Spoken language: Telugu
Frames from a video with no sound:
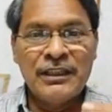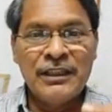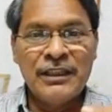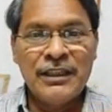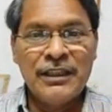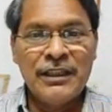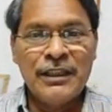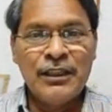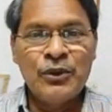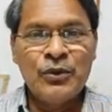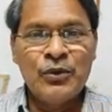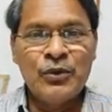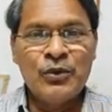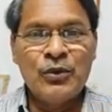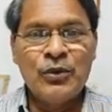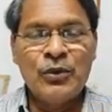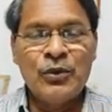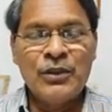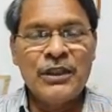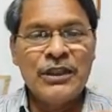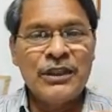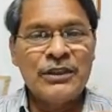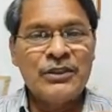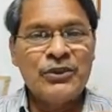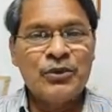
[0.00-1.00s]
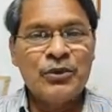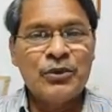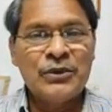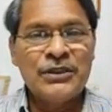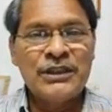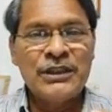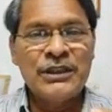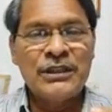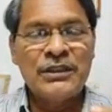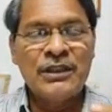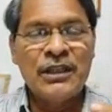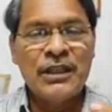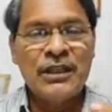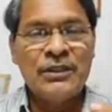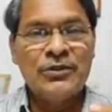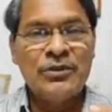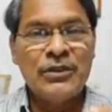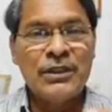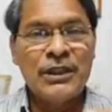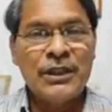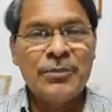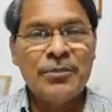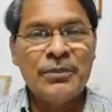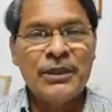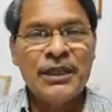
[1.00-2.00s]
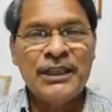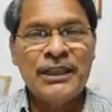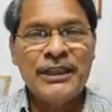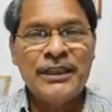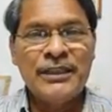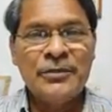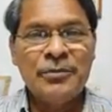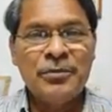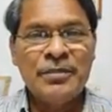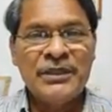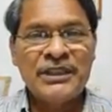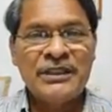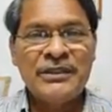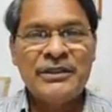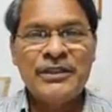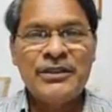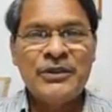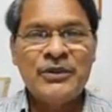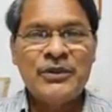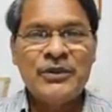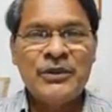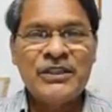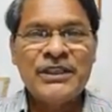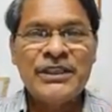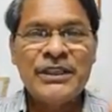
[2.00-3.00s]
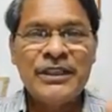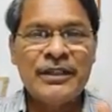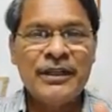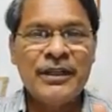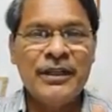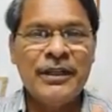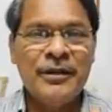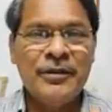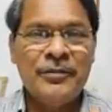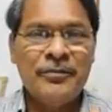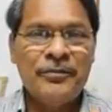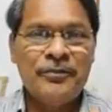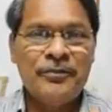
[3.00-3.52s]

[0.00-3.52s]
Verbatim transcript: నీడను కూడా చూసి తాను నమ్మలేని పరిస్థితికి వచ్చిందా